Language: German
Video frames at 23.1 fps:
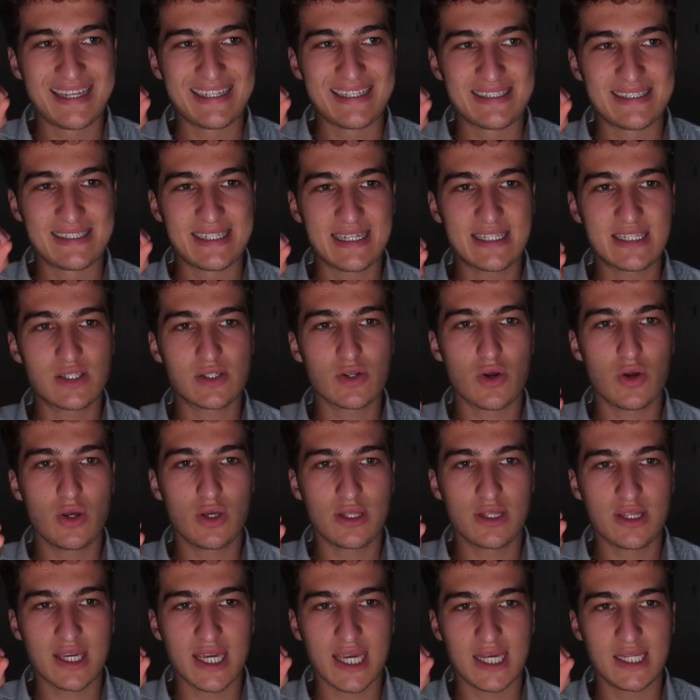Setzt
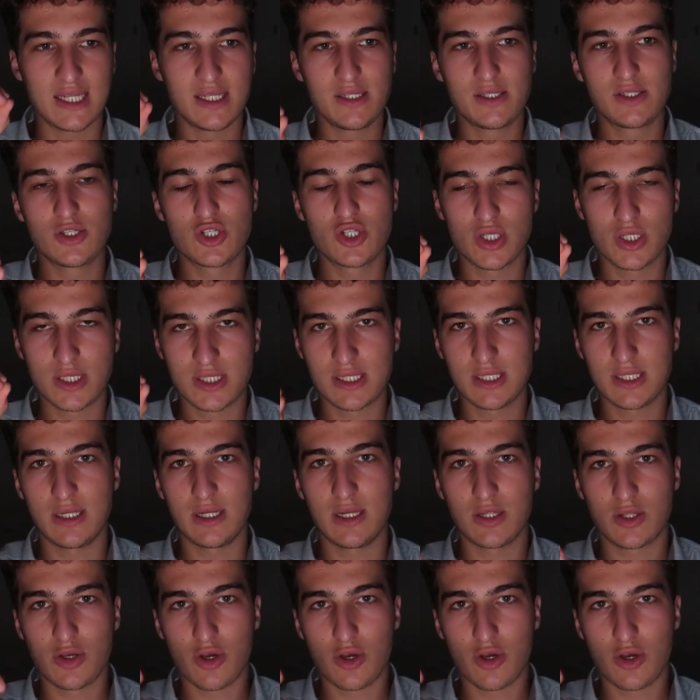euch realistische Ziele.